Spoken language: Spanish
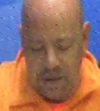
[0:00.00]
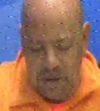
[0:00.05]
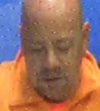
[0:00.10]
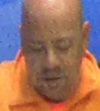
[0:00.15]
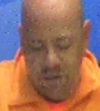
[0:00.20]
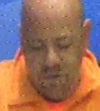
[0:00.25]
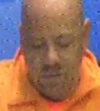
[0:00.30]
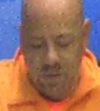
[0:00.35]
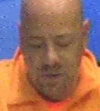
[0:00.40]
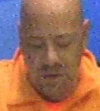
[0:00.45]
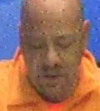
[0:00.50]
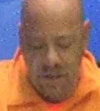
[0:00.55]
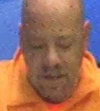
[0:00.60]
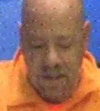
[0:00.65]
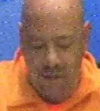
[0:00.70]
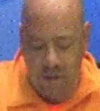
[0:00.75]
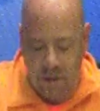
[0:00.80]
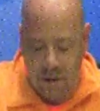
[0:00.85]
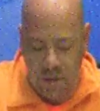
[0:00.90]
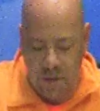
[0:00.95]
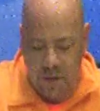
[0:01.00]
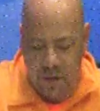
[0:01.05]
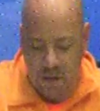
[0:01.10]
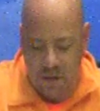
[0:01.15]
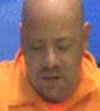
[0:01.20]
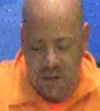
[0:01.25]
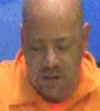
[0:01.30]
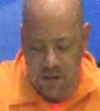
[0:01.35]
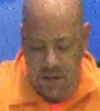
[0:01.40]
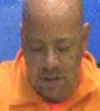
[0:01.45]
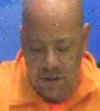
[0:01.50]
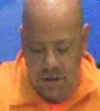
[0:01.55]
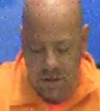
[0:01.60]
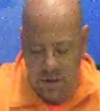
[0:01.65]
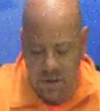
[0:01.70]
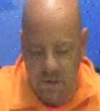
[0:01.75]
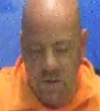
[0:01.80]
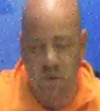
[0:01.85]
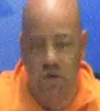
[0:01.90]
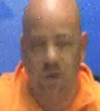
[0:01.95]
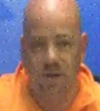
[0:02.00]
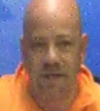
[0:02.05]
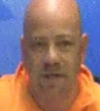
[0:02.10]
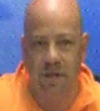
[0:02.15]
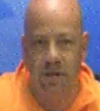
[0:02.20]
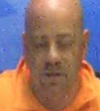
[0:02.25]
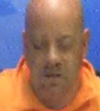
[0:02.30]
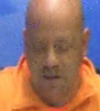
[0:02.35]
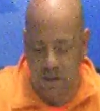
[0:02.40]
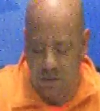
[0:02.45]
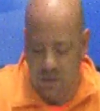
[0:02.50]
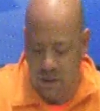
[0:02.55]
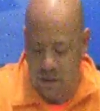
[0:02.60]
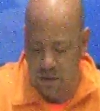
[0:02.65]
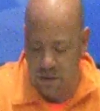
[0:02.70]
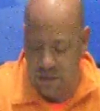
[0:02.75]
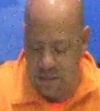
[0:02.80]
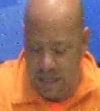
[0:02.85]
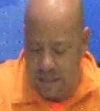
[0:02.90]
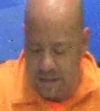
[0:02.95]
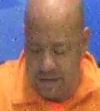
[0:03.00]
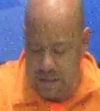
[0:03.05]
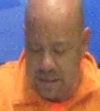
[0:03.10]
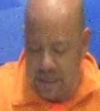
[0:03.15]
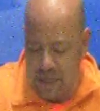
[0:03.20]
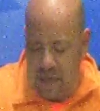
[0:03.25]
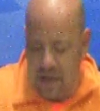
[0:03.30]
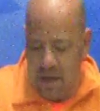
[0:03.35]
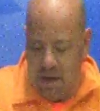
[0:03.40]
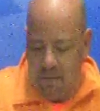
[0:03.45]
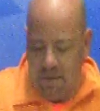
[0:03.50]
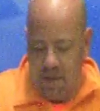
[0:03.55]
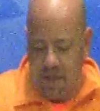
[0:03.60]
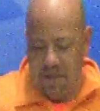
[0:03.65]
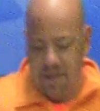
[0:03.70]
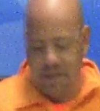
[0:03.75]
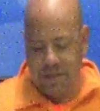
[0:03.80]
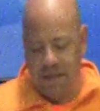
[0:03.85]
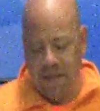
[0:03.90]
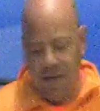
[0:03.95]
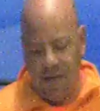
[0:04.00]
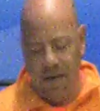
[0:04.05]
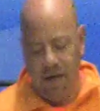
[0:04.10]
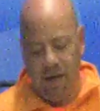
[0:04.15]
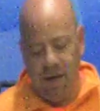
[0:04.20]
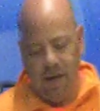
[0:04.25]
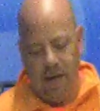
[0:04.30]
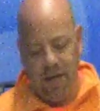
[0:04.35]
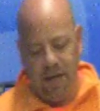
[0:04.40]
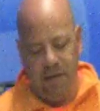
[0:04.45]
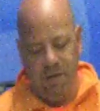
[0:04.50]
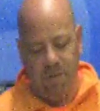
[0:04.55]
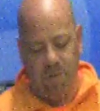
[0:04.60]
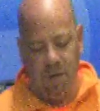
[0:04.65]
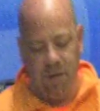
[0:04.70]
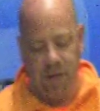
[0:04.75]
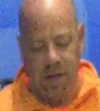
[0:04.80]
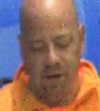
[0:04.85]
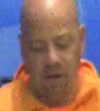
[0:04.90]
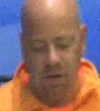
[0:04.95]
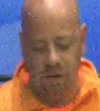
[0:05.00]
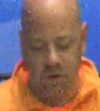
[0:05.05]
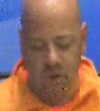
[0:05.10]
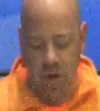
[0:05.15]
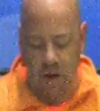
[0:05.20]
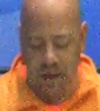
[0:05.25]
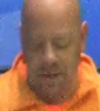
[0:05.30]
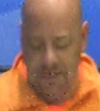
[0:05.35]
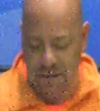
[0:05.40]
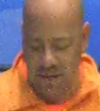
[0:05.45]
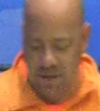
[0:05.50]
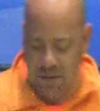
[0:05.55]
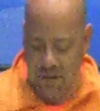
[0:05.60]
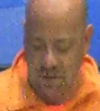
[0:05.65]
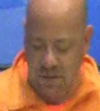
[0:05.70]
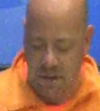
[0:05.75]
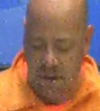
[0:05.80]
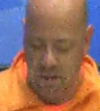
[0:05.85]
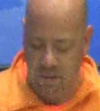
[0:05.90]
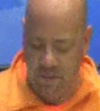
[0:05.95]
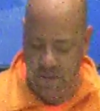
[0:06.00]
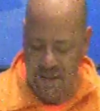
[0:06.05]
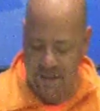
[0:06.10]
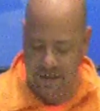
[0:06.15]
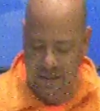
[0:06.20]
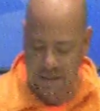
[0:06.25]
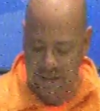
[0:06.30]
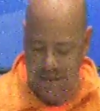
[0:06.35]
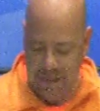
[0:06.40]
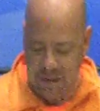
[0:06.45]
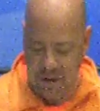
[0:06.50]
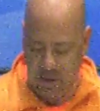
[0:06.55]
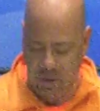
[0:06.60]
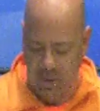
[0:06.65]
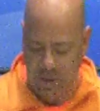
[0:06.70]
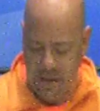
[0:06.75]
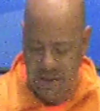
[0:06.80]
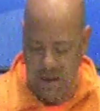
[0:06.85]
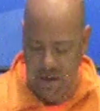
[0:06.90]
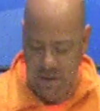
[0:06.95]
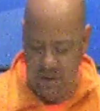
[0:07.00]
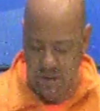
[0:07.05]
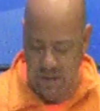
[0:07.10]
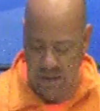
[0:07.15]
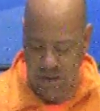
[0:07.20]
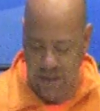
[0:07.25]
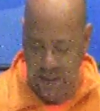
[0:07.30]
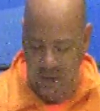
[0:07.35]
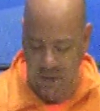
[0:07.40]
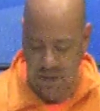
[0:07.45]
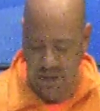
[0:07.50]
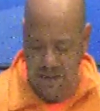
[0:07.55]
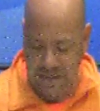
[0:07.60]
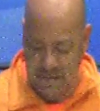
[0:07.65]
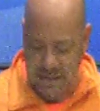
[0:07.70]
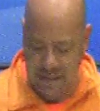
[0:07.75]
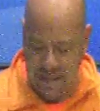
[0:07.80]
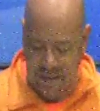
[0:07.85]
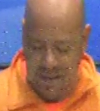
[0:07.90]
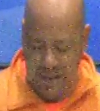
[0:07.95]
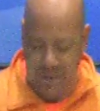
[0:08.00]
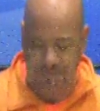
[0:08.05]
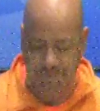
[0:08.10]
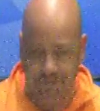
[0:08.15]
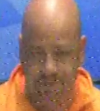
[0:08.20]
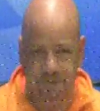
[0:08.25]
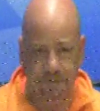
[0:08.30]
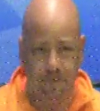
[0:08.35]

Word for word: Los Spurs de San Antonio derrotan 118 a 105 a los Nets, mientras que el equipo de los Rockets de Houston vencen 122 a 117